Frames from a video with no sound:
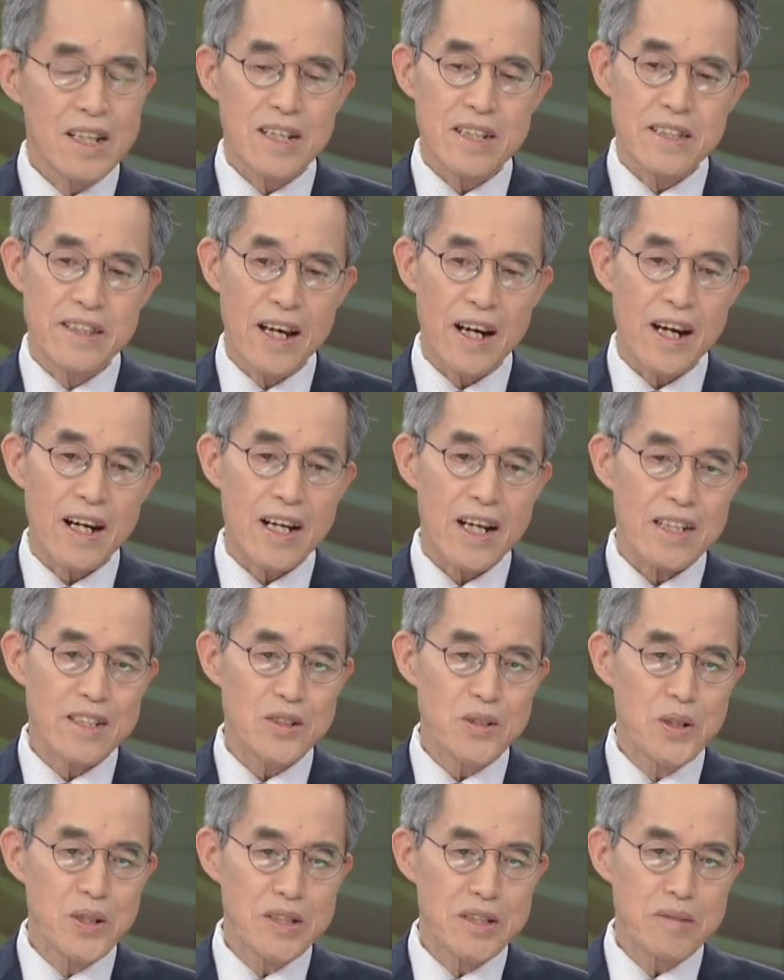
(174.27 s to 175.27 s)
내가
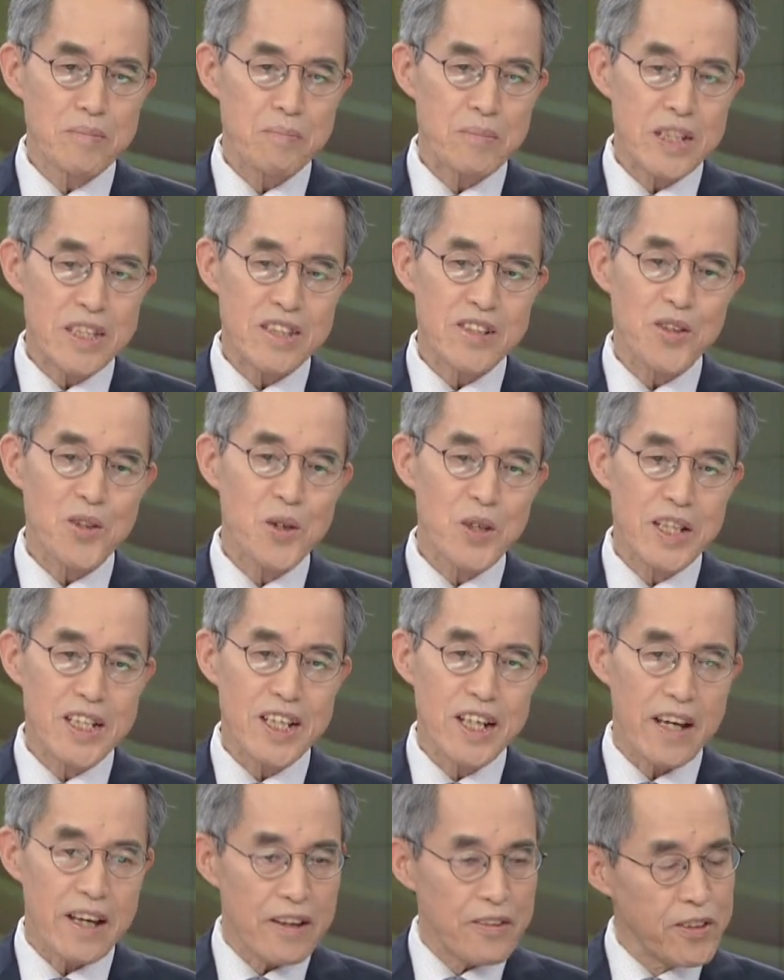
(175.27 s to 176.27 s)
가지고 있는
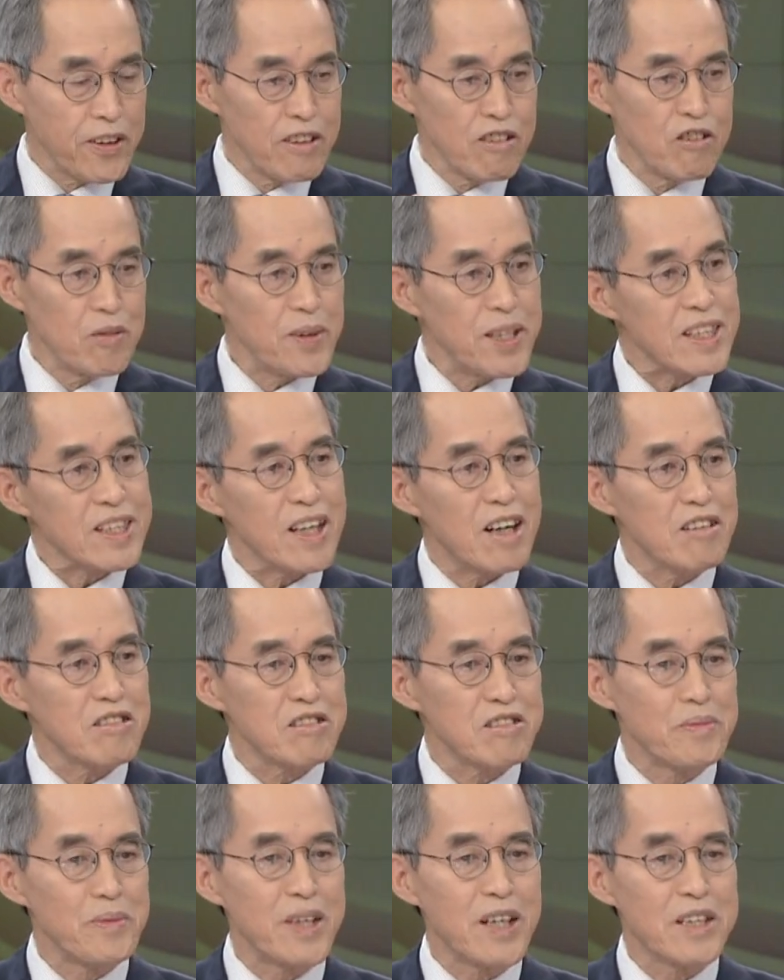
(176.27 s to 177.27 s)
비트코인이나 이더리움이 있다고
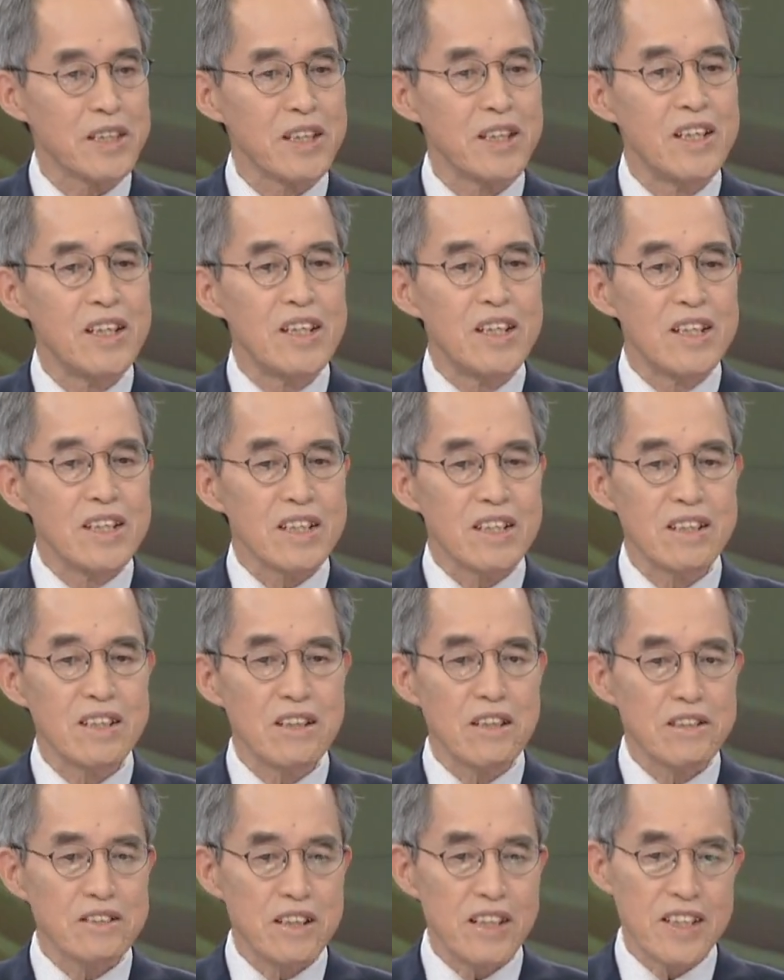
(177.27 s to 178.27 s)
그러면
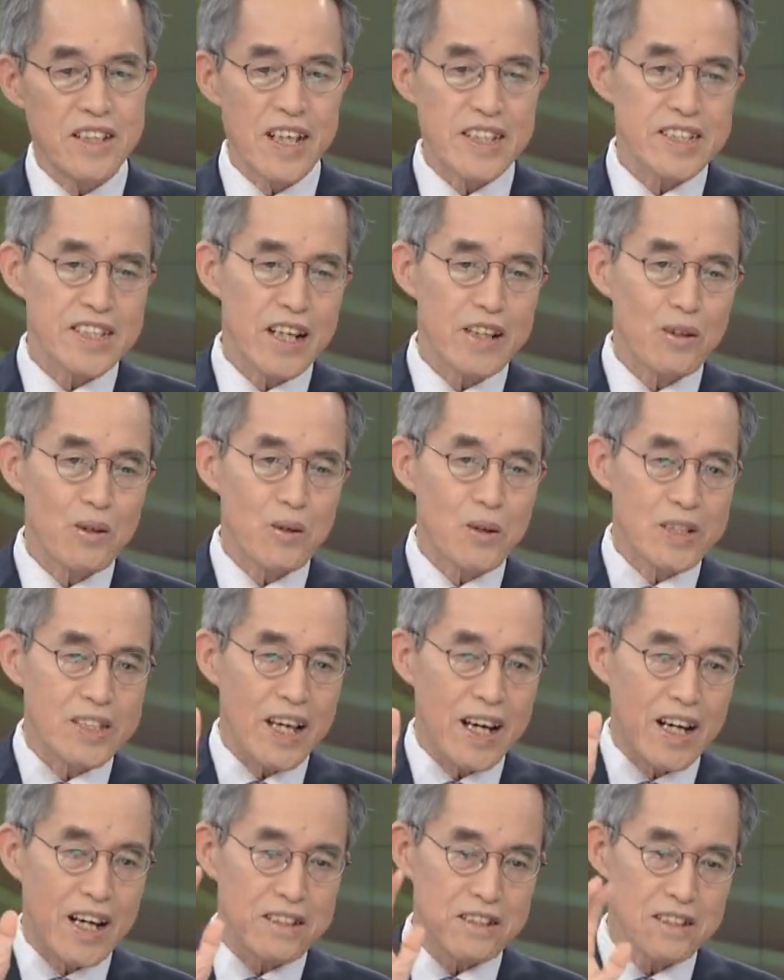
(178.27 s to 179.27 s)
그것을 예치하는 곳에
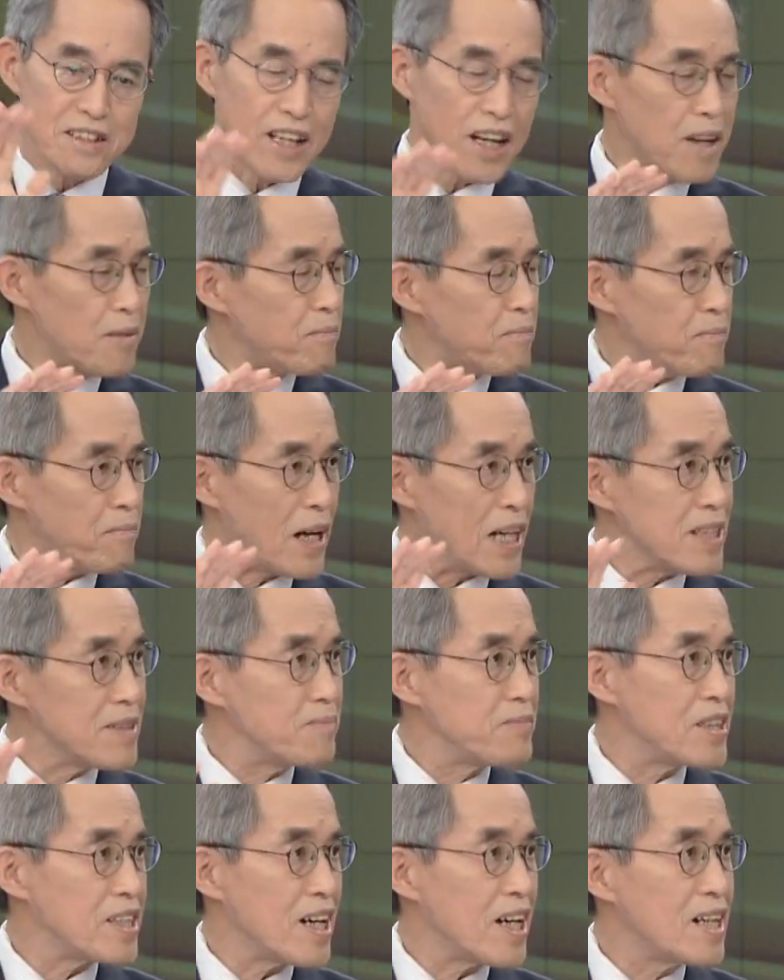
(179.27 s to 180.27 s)
가서 제가
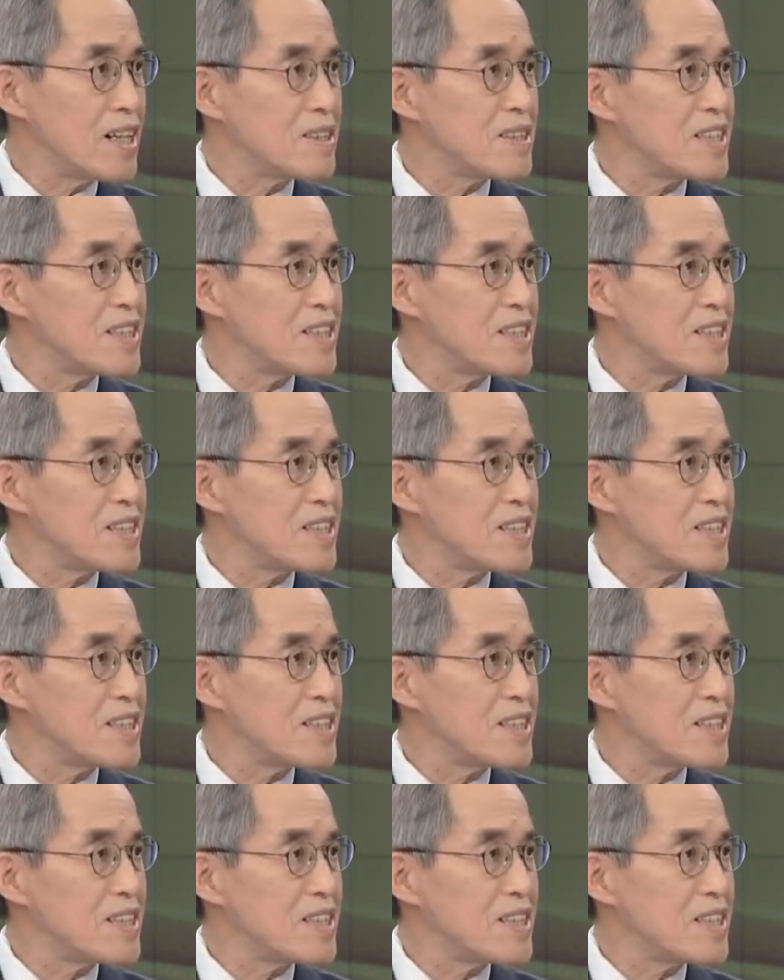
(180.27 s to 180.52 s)
맡깁니다.